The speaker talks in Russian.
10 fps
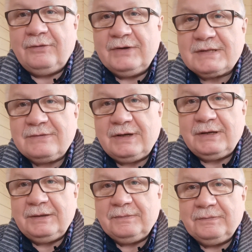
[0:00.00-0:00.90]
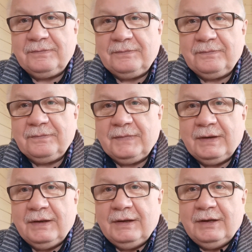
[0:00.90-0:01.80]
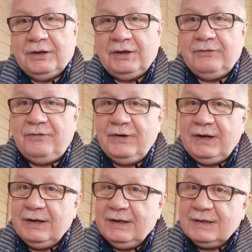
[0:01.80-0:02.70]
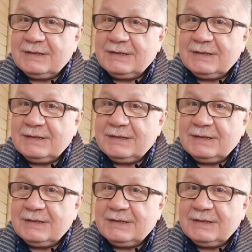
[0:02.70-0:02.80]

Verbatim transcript: а вы свои. И вы